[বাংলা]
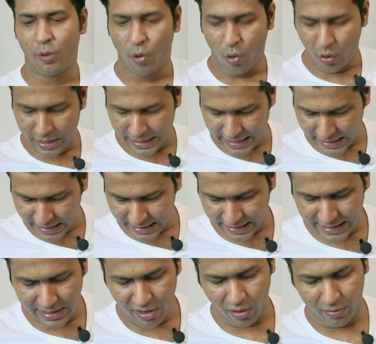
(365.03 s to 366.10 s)
ভয় লেগে
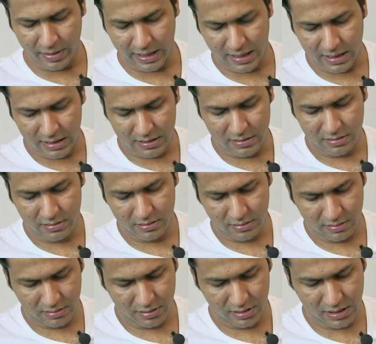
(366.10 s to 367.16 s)
কি হবে
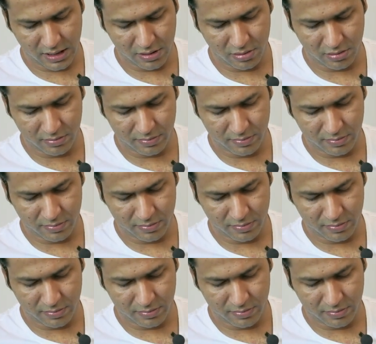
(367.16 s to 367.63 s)
সে তো